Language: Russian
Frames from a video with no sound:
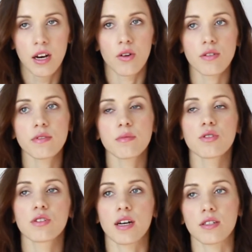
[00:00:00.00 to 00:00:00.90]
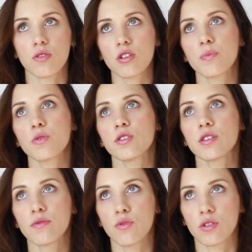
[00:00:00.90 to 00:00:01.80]
Он вам ее даст только после
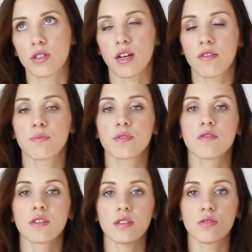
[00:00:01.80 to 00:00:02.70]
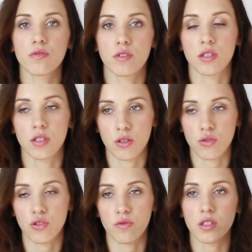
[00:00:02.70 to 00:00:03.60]
того, когда вы подтвердите университету,
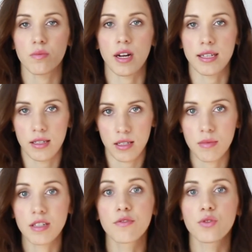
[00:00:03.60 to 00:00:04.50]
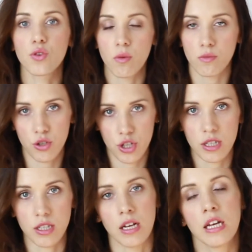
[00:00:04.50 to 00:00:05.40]
что вы собираетесь именно в нем
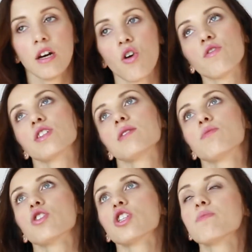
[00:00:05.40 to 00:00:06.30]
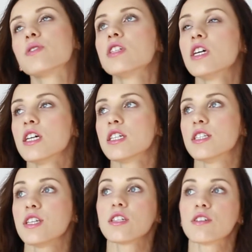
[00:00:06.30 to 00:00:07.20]
учиться. У вас не может быть
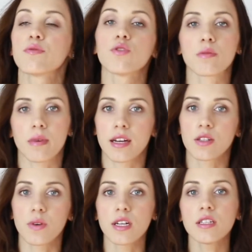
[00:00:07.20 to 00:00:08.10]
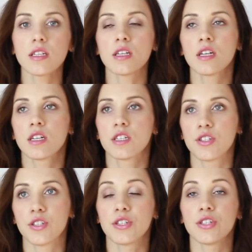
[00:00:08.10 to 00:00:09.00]
10 форм I-20 с
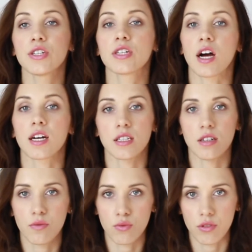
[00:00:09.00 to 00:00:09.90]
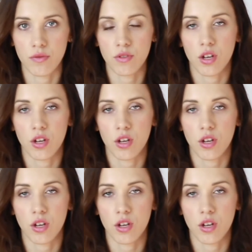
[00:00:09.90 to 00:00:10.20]
10 разных вузов.